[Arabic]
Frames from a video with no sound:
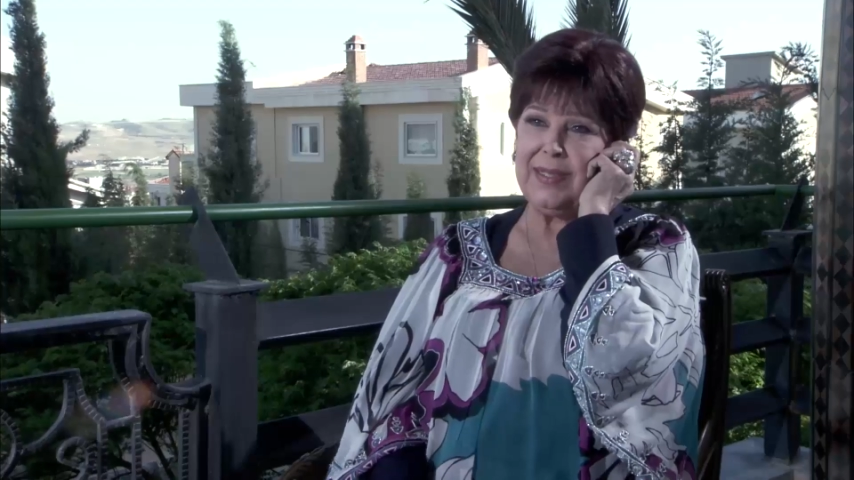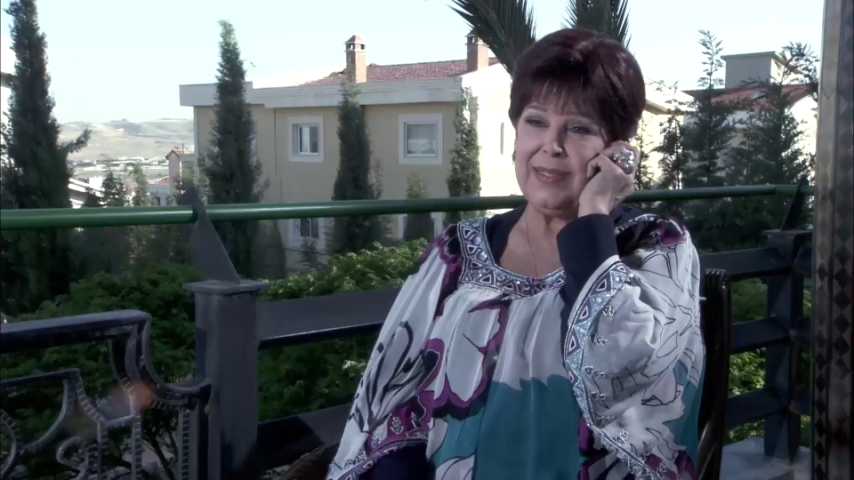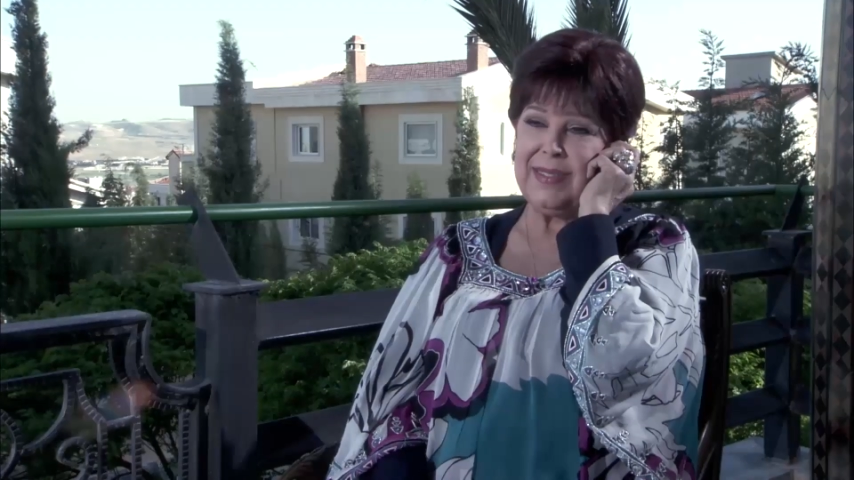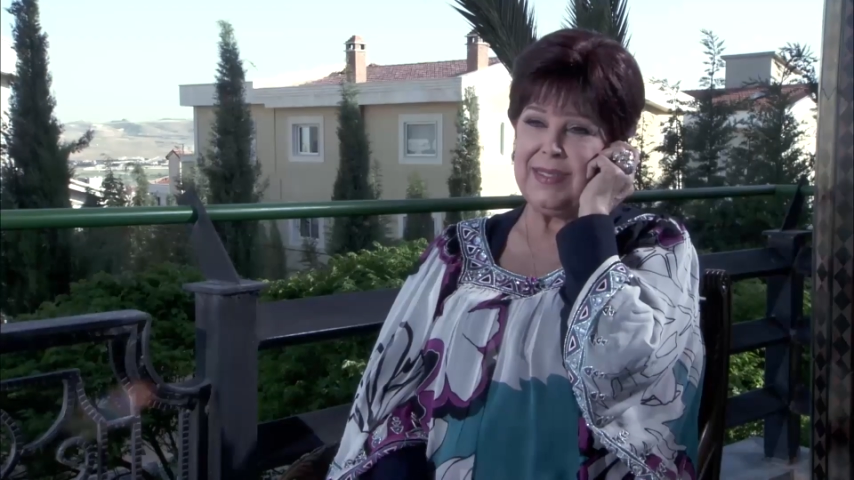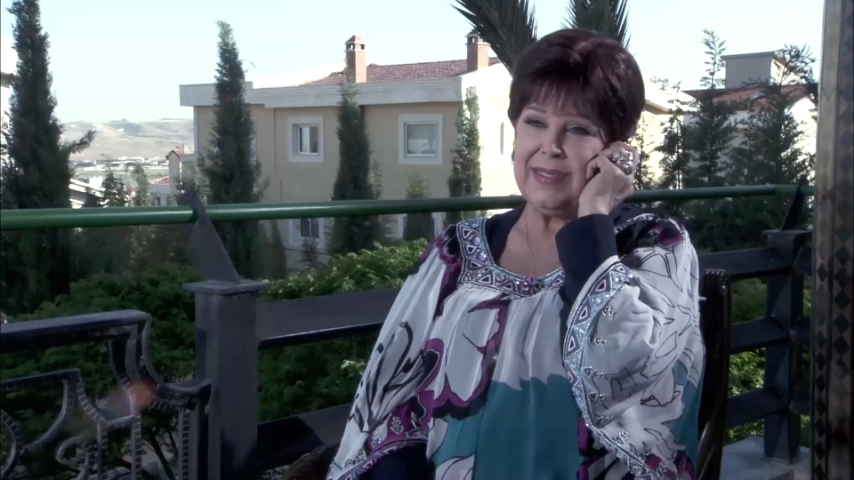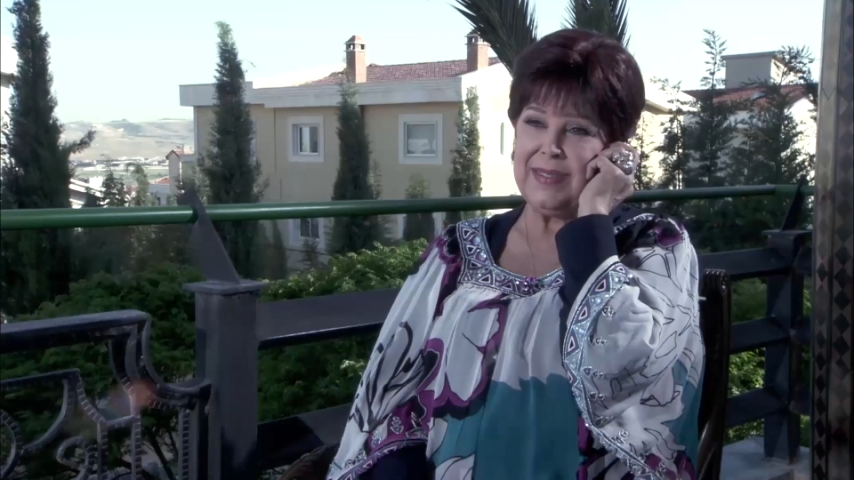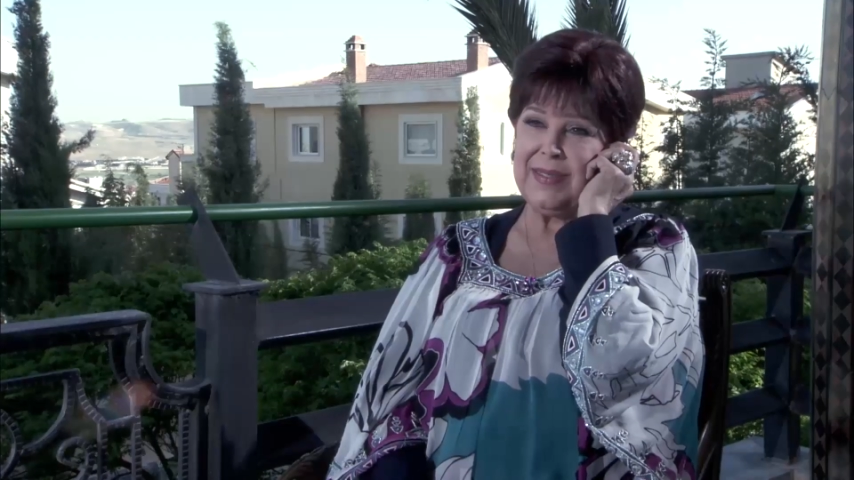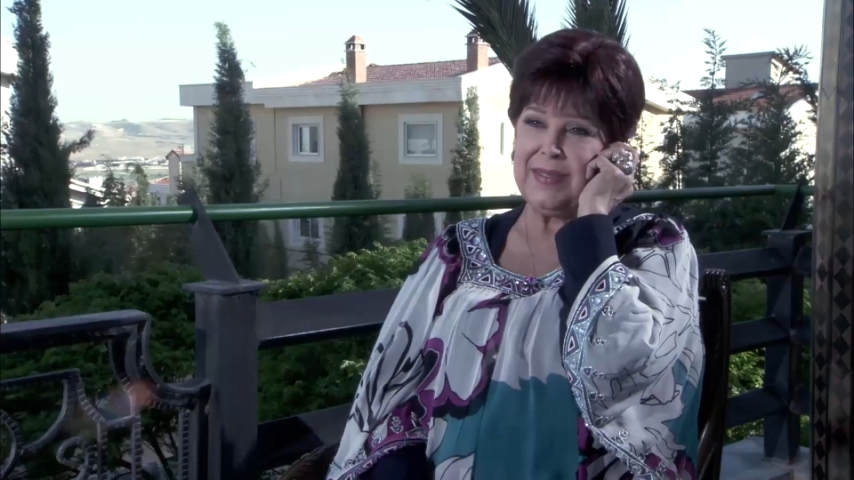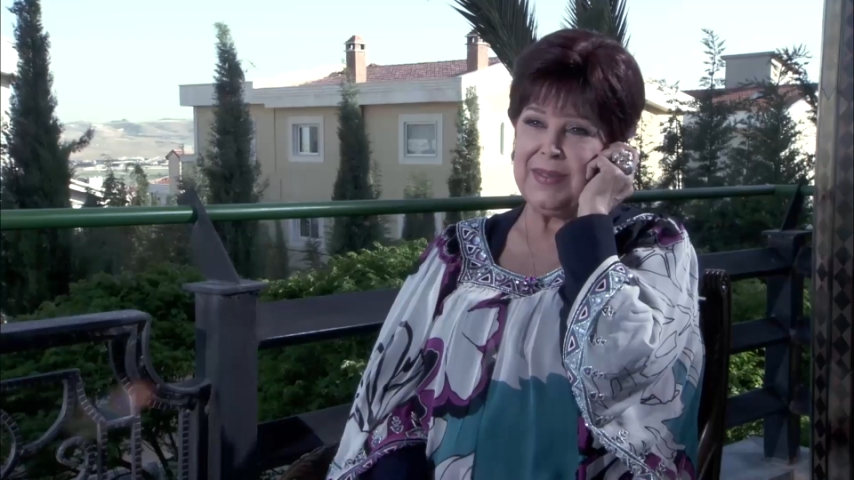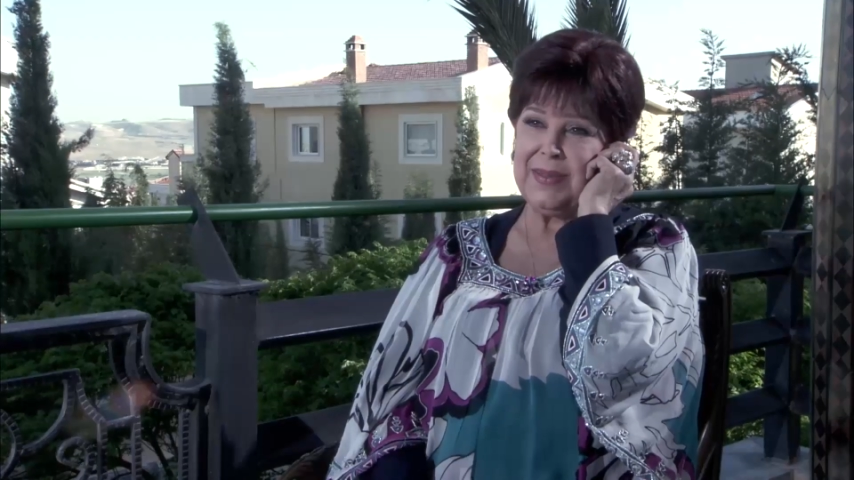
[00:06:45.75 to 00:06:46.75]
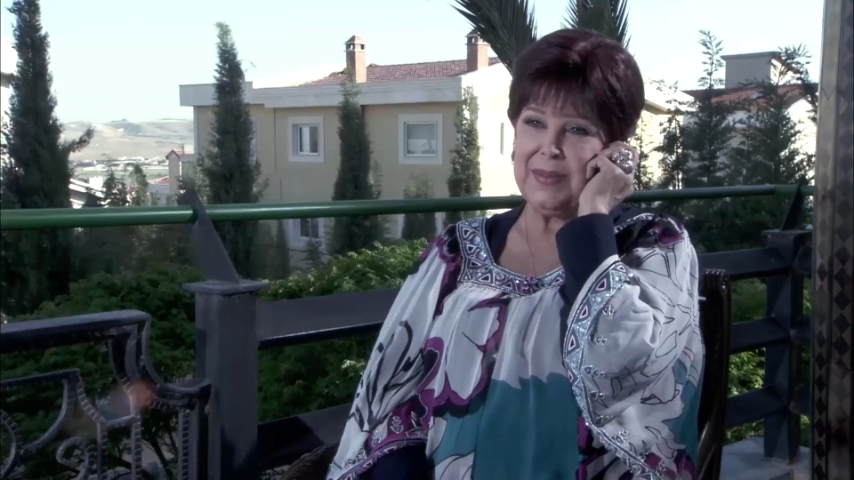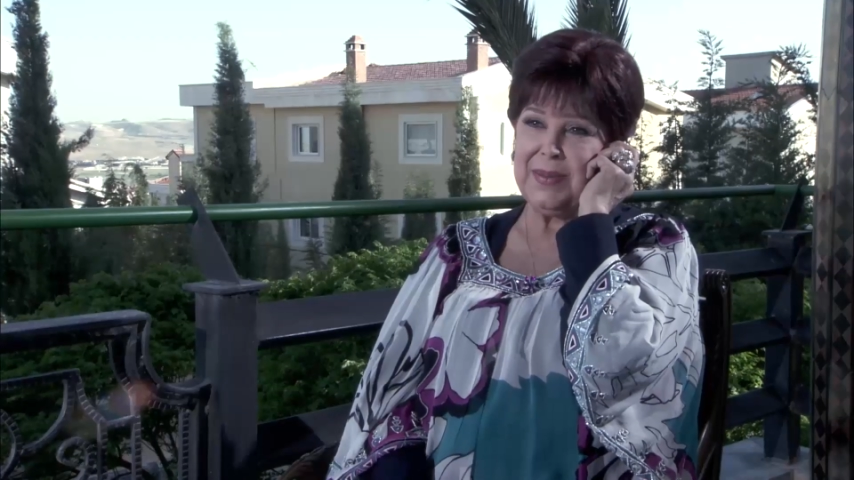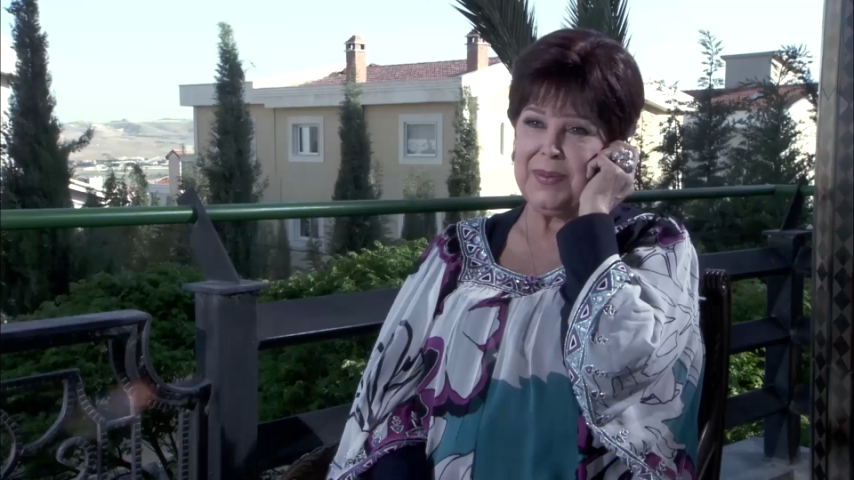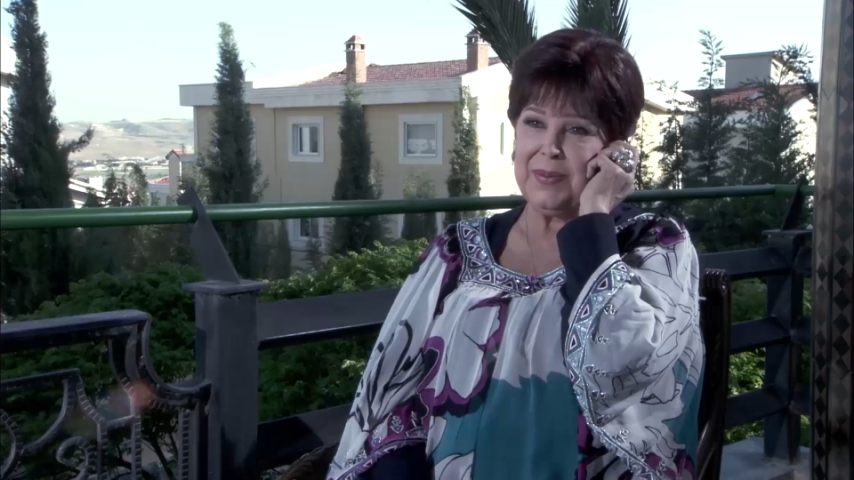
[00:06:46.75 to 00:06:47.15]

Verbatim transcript: فلوس ايه دي اللي تحت امر يا